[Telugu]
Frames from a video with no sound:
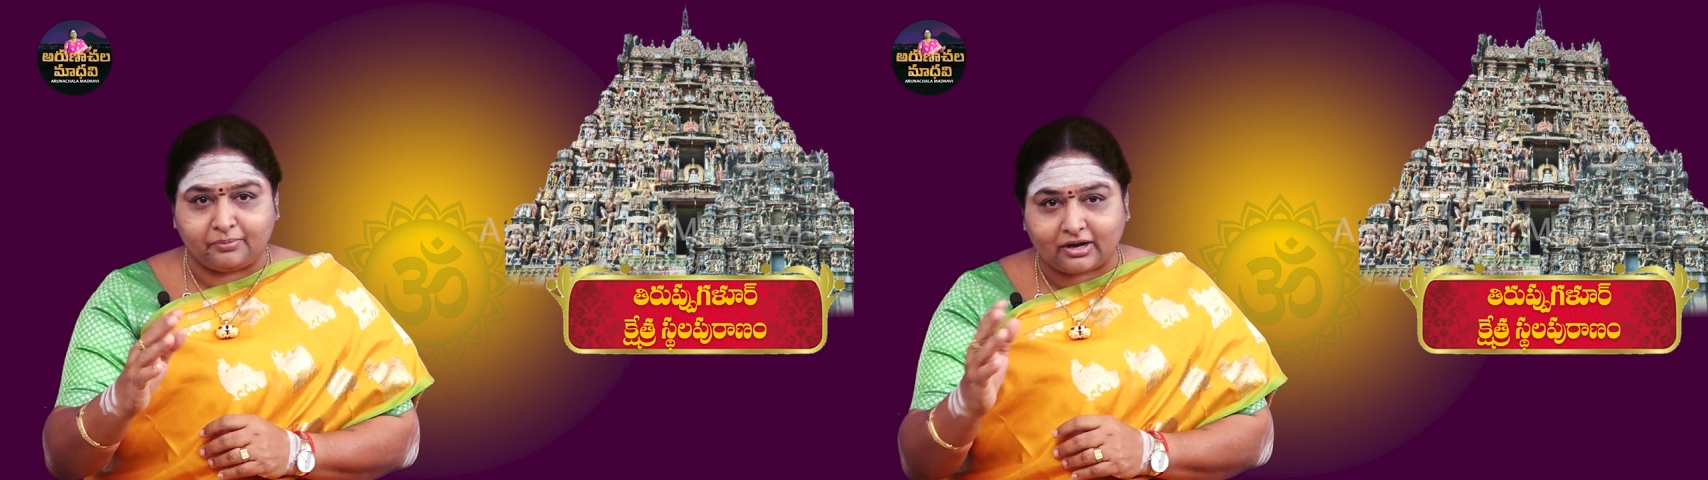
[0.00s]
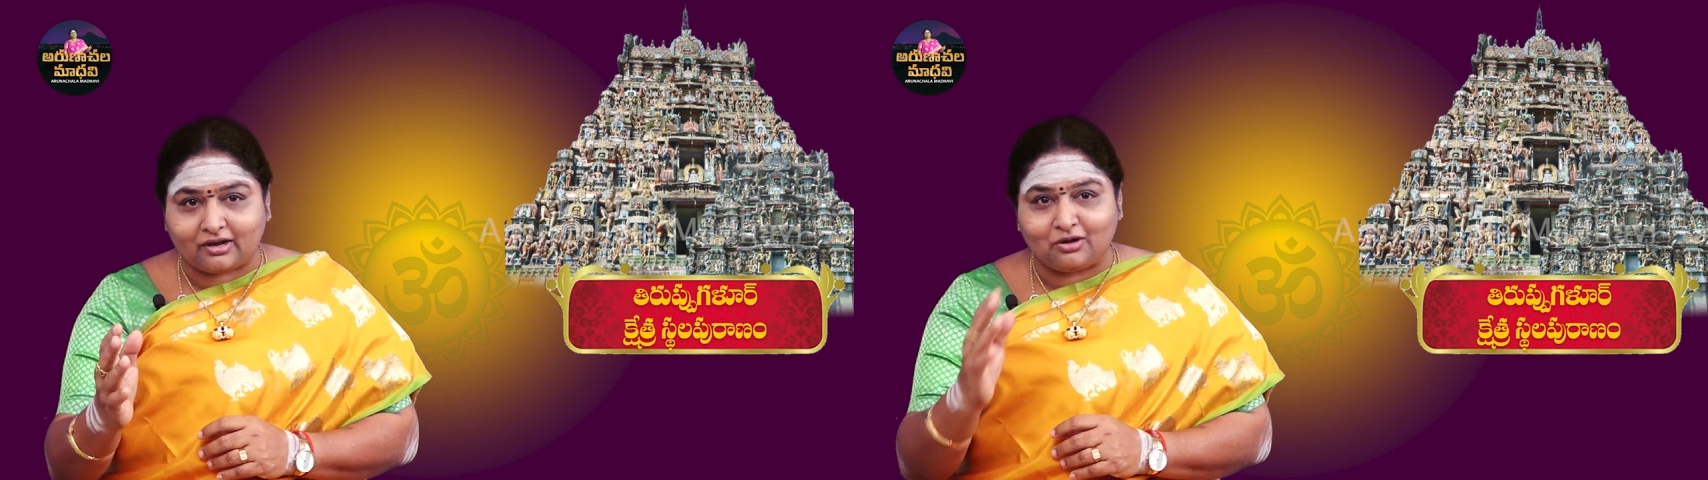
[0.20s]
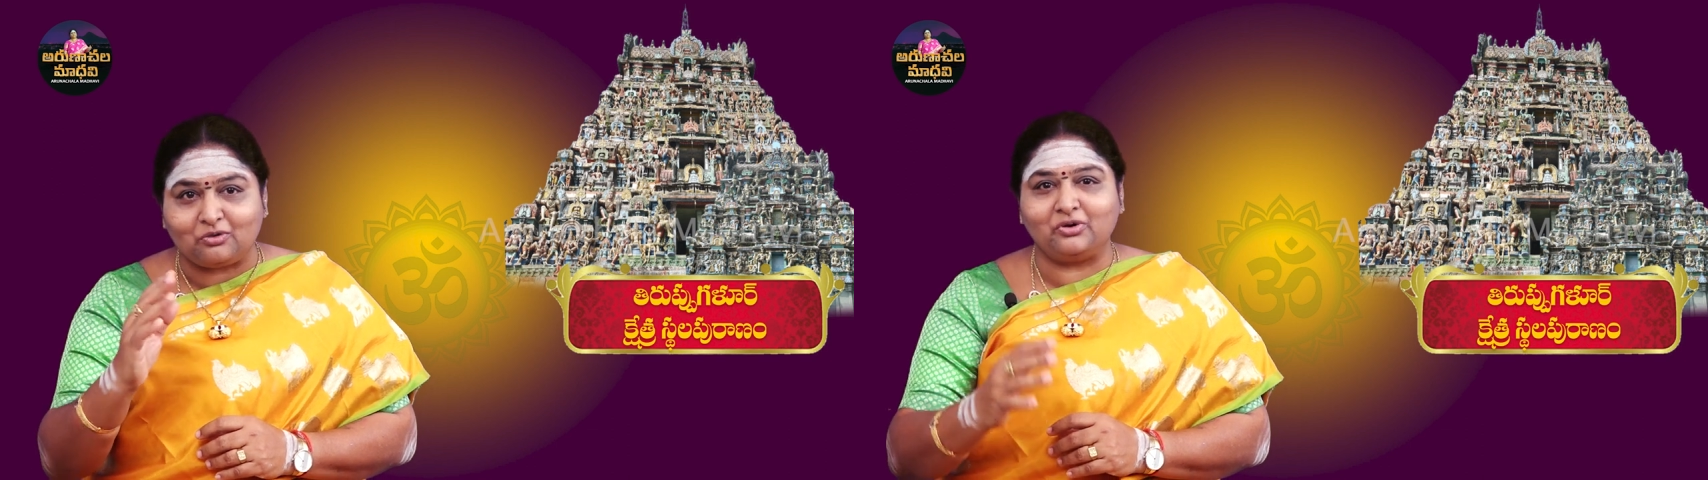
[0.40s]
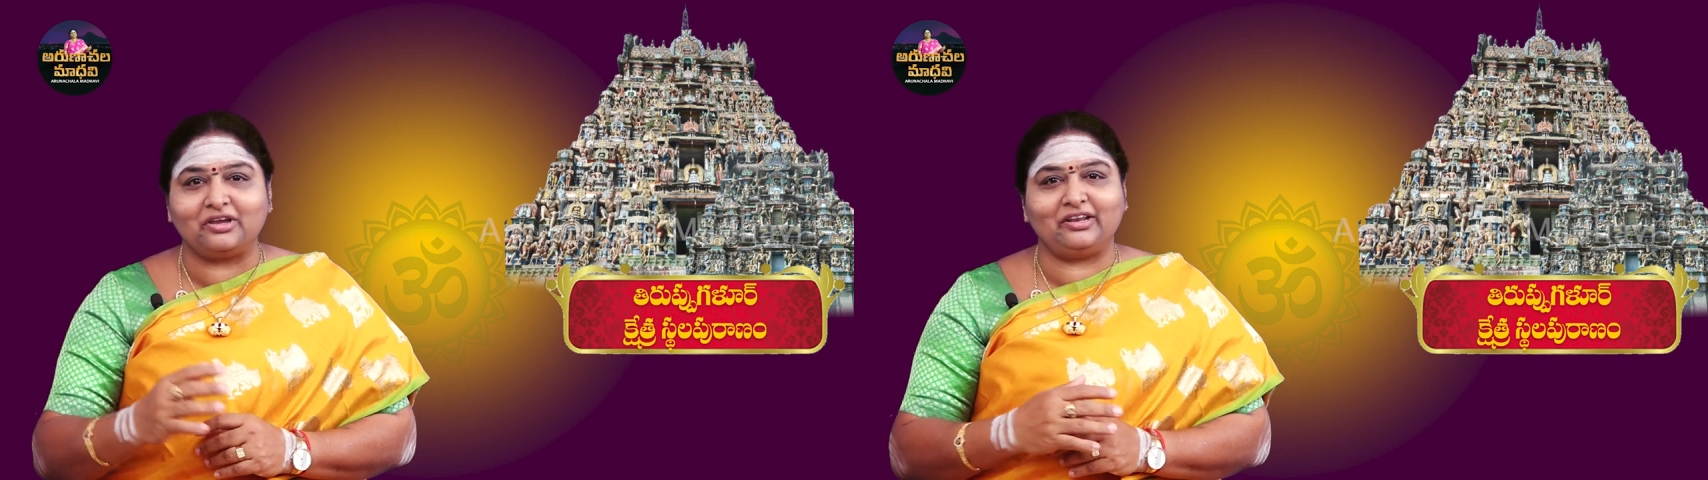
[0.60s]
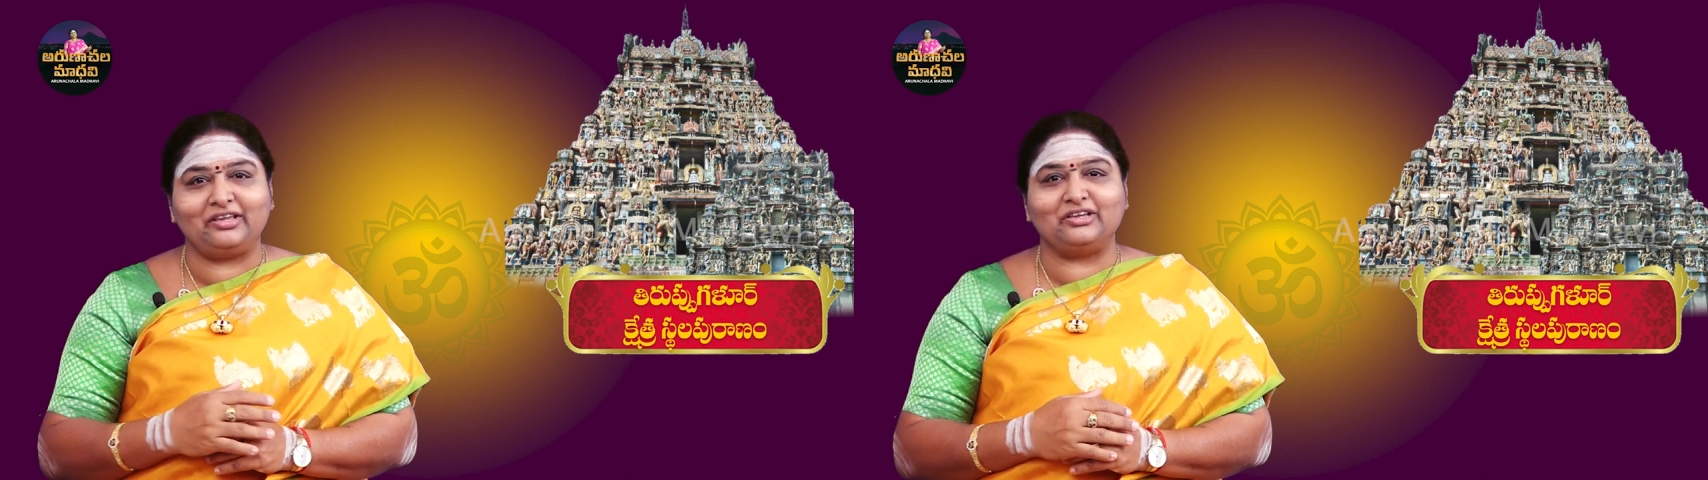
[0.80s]
ప్రక్కకు
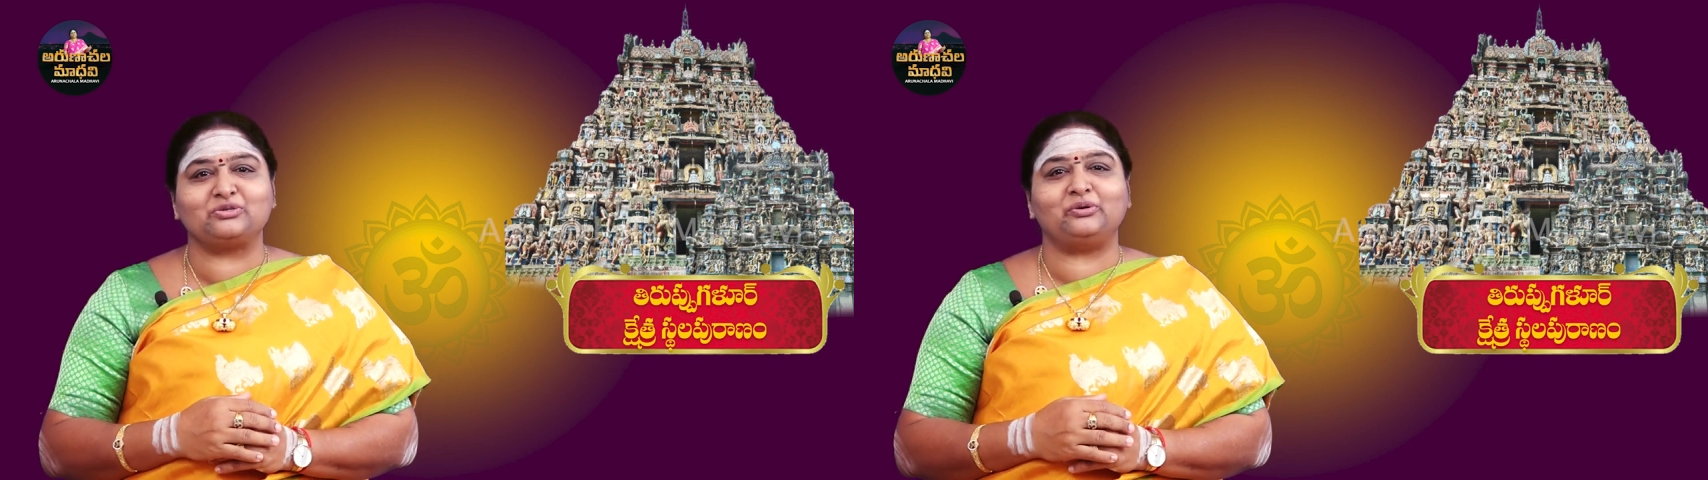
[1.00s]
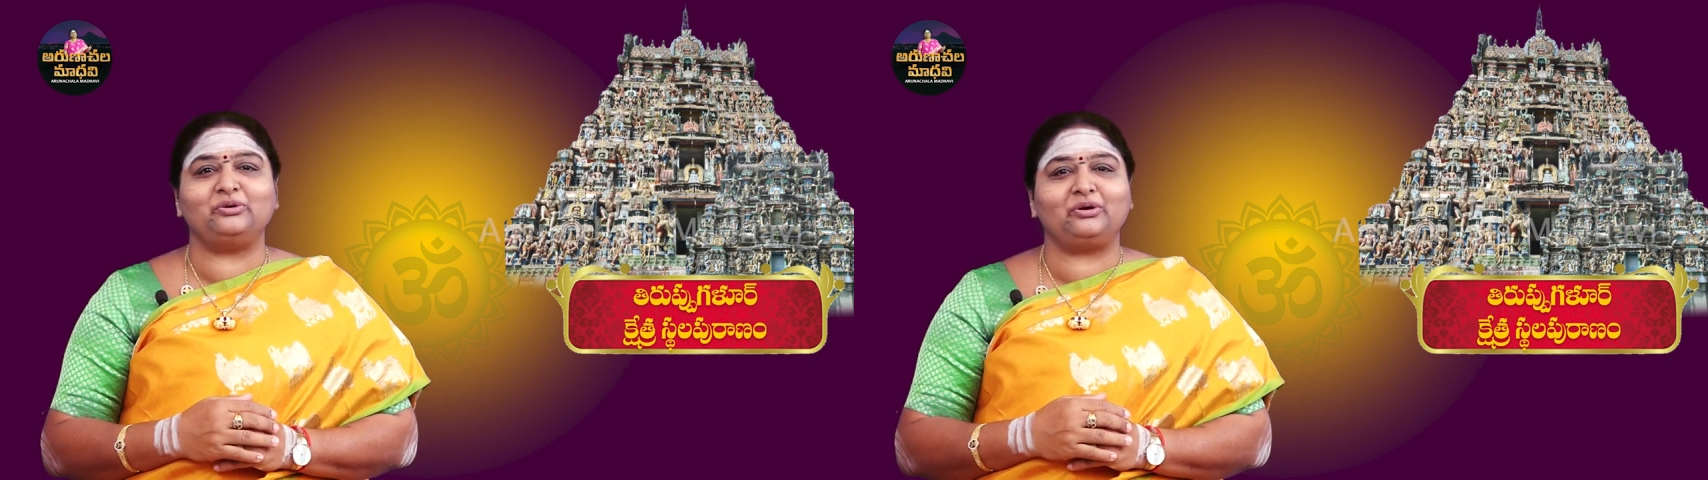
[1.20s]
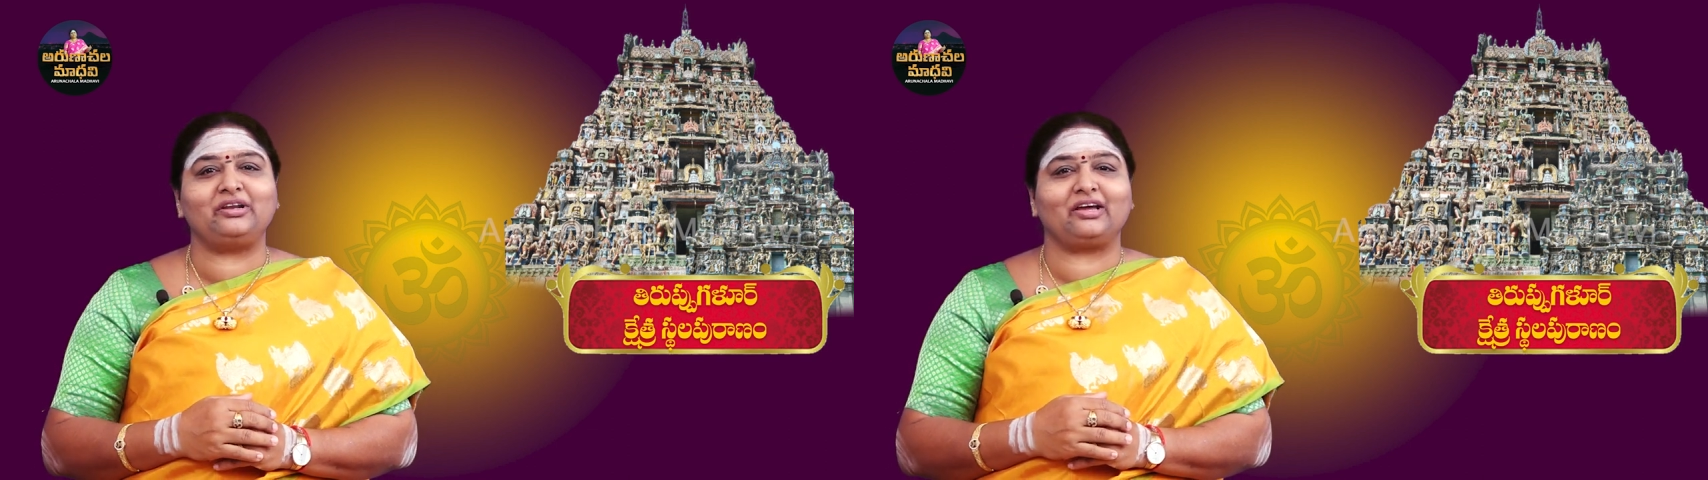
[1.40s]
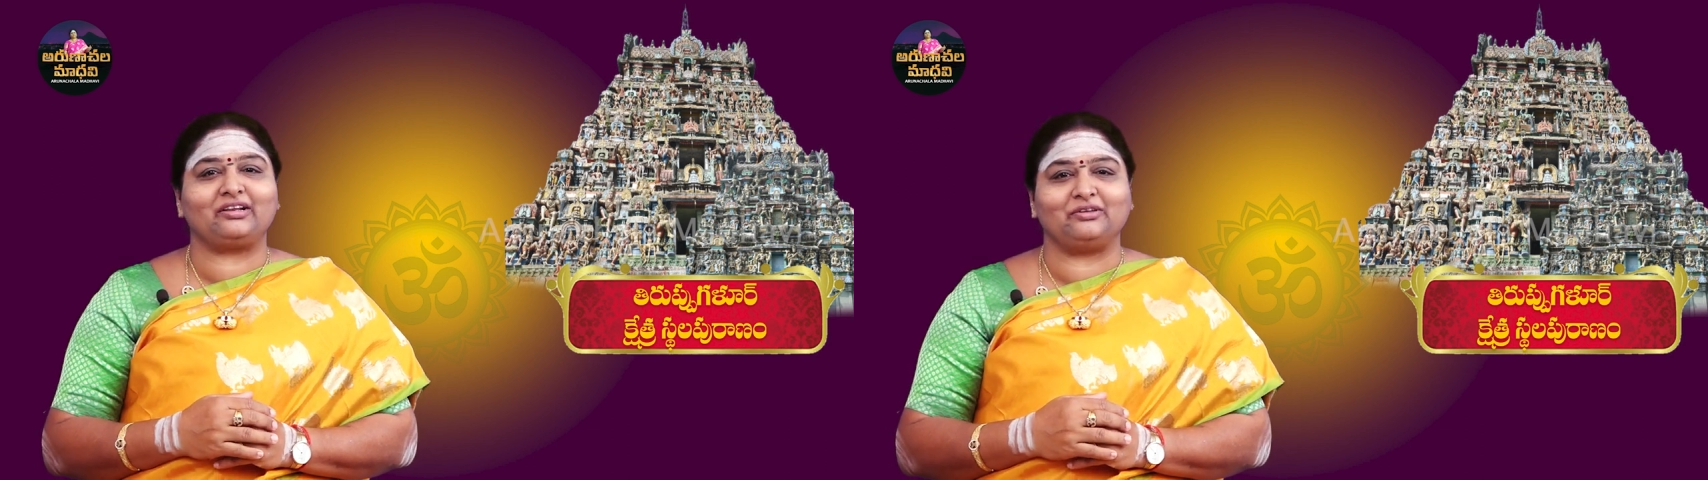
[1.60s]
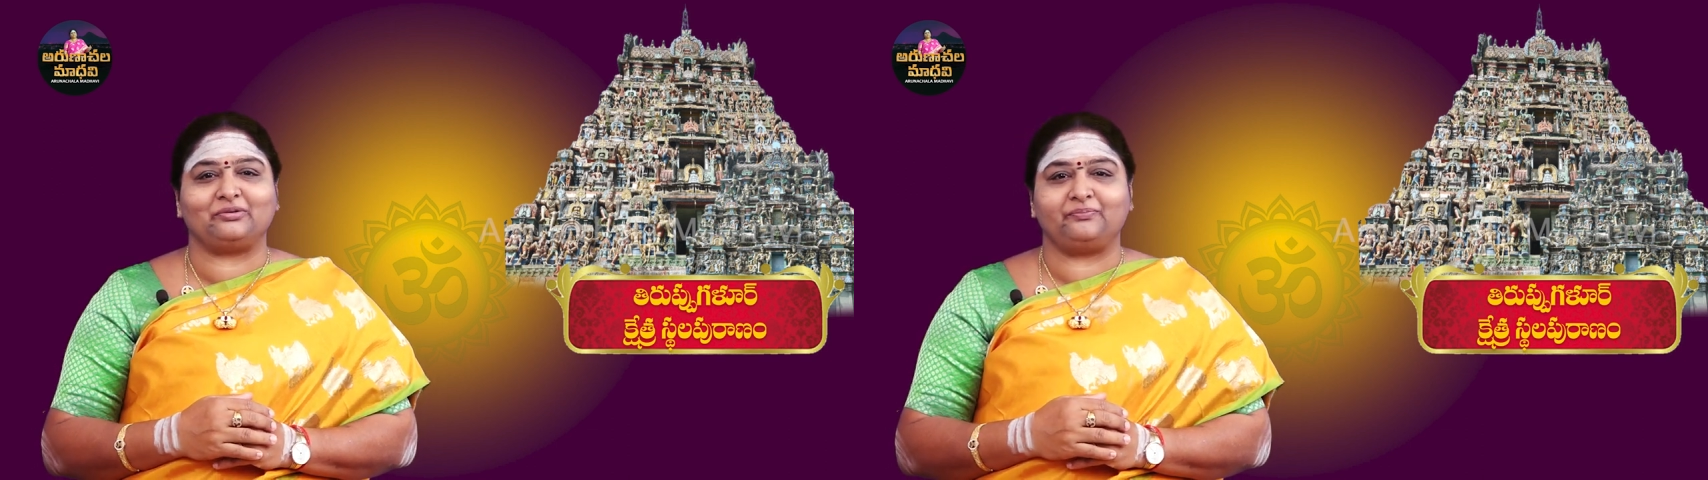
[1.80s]
వంగిన ఈశ్వరుడు అని
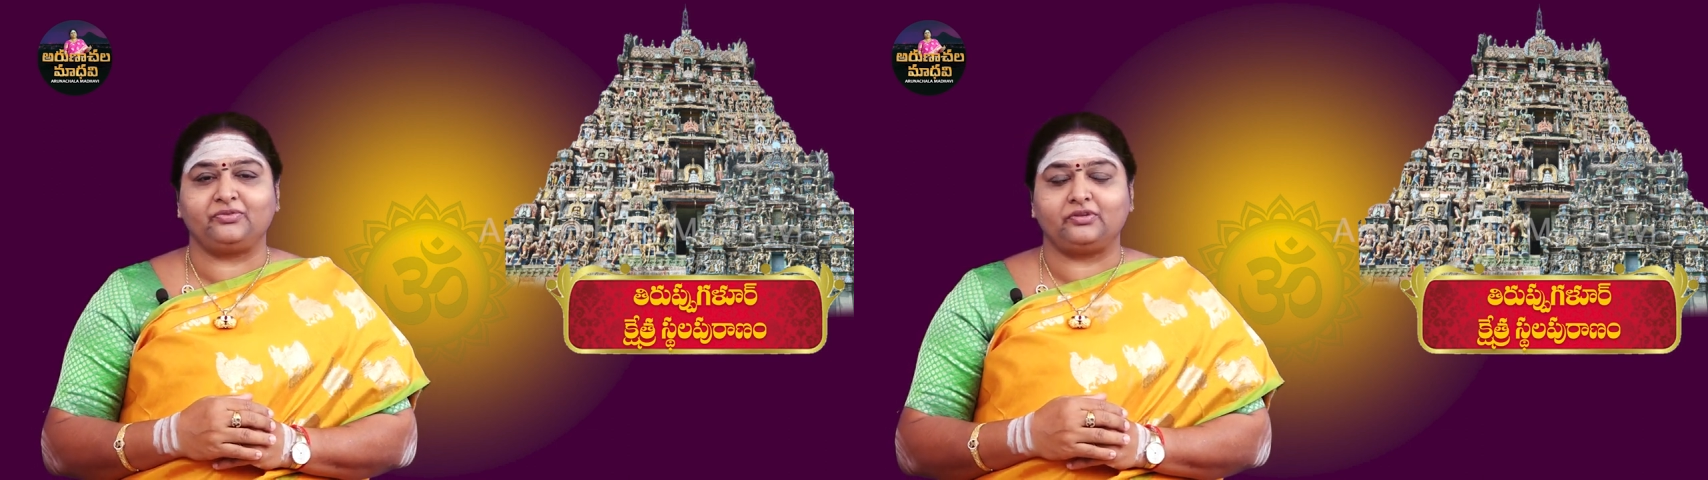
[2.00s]
అర్థం